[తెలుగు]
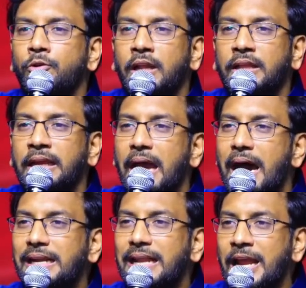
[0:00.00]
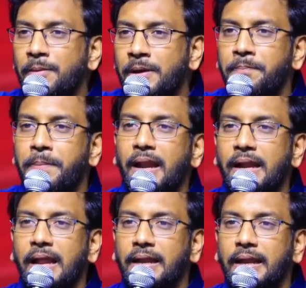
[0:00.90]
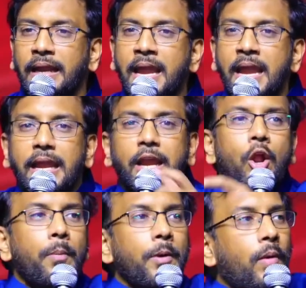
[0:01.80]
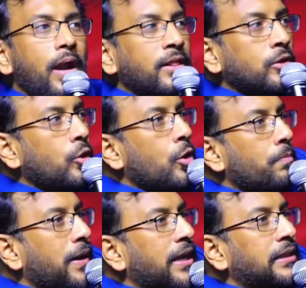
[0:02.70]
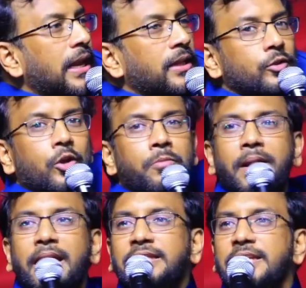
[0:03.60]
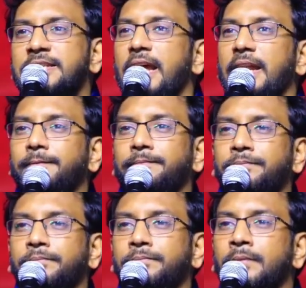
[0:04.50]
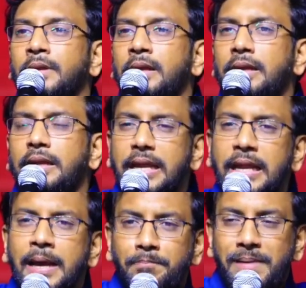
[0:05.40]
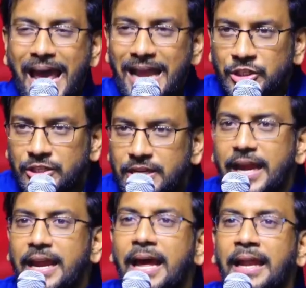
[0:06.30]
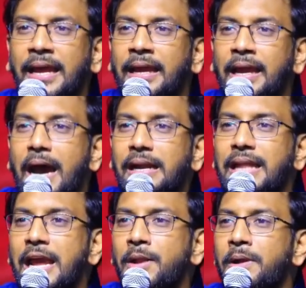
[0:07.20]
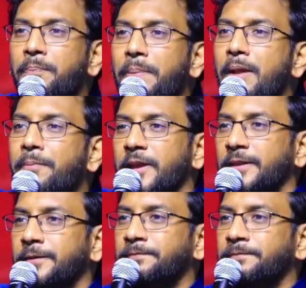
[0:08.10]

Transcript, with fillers: ఉంటుంది ఆ డైనమైట్ పేలడానికి ఈ లోపల వాళ్ళు ఎంత దూరం పరిగెత్తాలి అంత దూరం పరిగెత్తేసేయాలి ఈయన బ్లాస్ట్ చేయగానే ఆ డైనమైట్ పేలిపోయింది